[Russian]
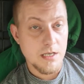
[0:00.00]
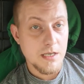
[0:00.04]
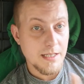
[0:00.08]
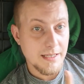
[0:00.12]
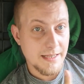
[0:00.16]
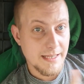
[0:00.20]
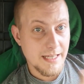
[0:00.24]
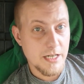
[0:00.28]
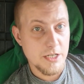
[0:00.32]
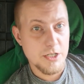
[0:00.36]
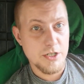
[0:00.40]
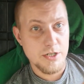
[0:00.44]

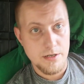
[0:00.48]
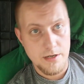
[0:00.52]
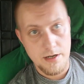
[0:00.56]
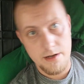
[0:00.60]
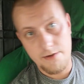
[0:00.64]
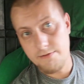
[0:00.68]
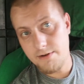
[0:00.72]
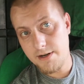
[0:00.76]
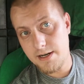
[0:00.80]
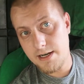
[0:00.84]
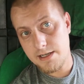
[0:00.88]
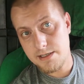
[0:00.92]
деньги, даже
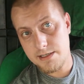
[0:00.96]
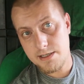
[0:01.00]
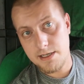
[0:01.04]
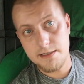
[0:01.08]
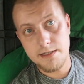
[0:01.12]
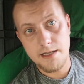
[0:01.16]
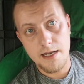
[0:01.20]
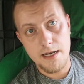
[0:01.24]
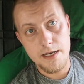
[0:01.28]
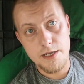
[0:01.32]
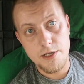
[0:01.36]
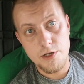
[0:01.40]
не
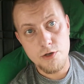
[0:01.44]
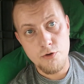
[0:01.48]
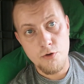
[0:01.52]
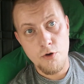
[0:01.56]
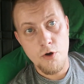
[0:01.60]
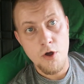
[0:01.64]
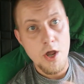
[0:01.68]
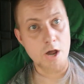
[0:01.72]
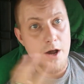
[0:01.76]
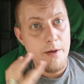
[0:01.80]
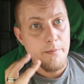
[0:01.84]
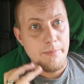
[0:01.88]
выходя на
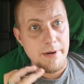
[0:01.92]
линию,